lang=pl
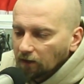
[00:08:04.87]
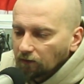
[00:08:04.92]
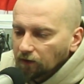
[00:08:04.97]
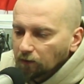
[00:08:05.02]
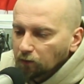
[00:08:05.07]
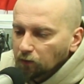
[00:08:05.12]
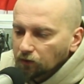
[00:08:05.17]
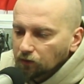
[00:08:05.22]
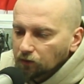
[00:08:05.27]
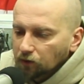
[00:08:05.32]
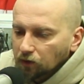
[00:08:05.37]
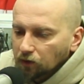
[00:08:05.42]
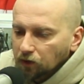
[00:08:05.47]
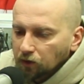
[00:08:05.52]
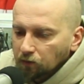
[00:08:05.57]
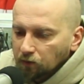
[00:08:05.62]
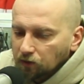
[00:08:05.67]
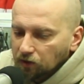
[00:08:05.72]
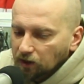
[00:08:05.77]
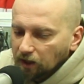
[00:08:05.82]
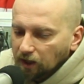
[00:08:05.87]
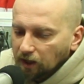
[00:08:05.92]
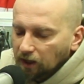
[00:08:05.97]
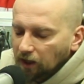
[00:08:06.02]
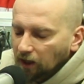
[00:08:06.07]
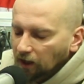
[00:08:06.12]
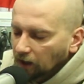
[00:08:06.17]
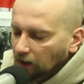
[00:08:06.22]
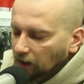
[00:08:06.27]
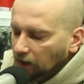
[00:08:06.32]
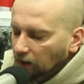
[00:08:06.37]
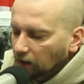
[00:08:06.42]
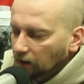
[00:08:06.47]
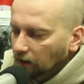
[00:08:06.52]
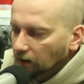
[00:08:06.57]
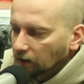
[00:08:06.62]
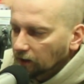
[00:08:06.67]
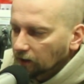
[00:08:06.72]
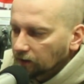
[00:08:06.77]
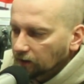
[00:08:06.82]
Wiemy już o tym, że
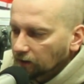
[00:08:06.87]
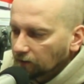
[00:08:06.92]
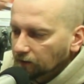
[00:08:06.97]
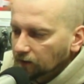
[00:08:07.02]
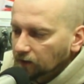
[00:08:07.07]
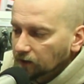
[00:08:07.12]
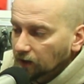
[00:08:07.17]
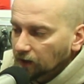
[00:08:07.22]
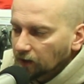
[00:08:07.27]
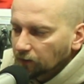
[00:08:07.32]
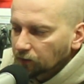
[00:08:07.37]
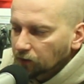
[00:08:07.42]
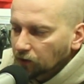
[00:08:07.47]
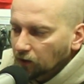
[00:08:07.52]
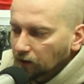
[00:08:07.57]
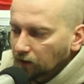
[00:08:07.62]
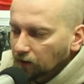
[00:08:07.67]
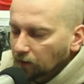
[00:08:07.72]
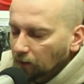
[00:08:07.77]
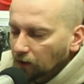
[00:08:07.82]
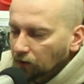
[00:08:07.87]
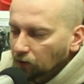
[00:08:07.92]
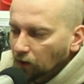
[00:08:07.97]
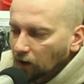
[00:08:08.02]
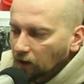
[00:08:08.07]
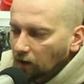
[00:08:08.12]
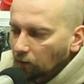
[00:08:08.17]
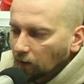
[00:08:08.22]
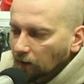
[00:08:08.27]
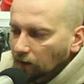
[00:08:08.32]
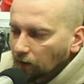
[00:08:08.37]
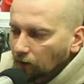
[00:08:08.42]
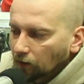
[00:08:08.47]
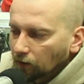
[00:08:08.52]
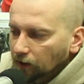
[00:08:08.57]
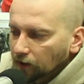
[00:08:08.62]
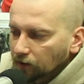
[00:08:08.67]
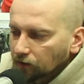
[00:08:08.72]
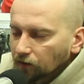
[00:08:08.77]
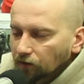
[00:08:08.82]
E, te wizje na przykład Emmanuela Macrona,